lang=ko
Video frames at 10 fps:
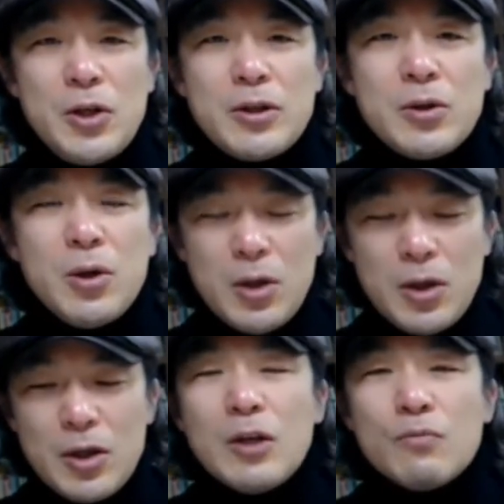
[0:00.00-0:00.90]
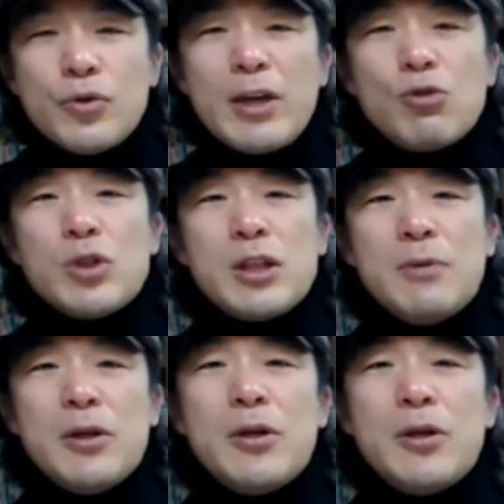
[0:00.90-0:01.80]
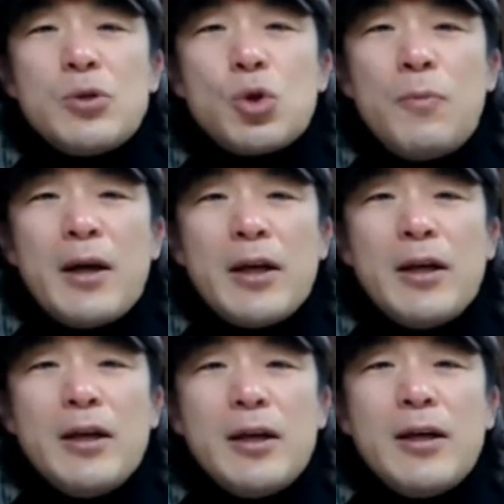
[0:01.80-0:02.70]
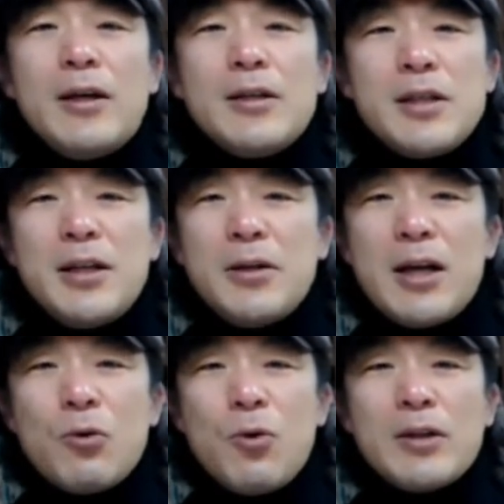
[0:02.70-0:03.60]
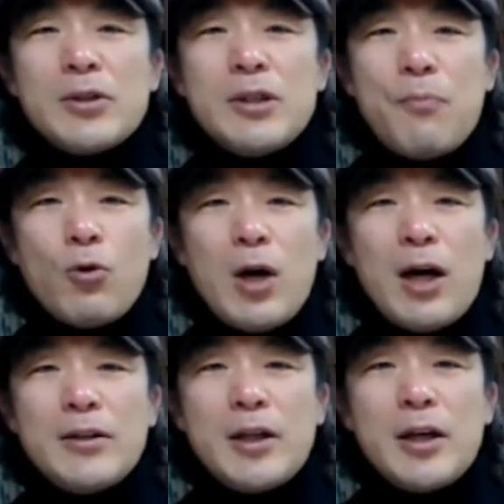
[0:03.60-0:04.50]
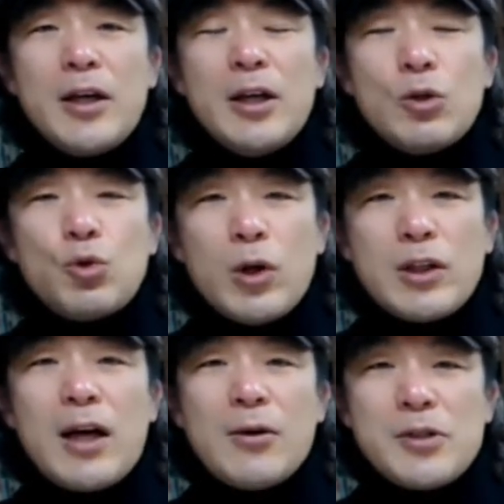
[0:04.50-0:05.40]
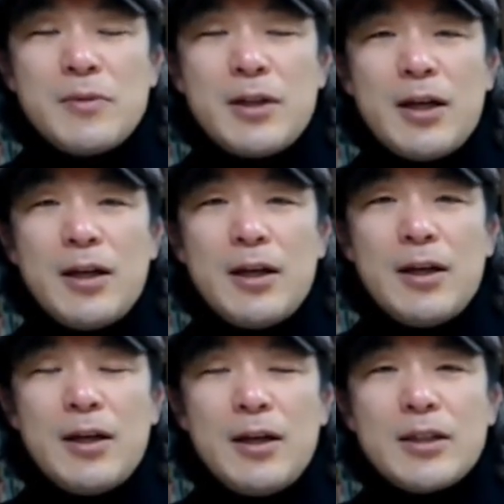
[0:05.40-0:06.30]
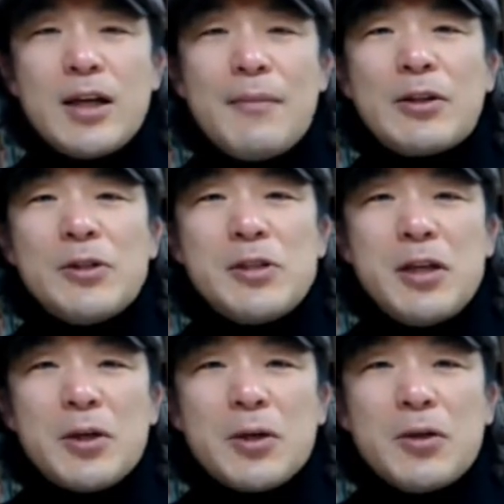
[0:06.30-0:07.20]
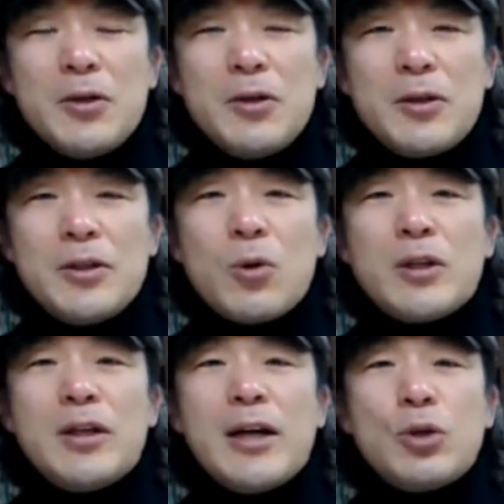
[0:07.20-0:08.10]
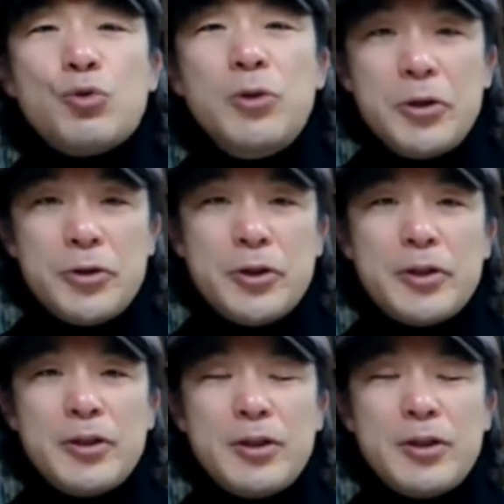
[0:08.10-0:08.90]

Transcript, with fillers: 그리고 무기 중심을 초반에 체력이라고 하는 것을 보강하는 데두었다는 것입니다. 그가 봤던 체력, 그리고 그가 했던 훈련들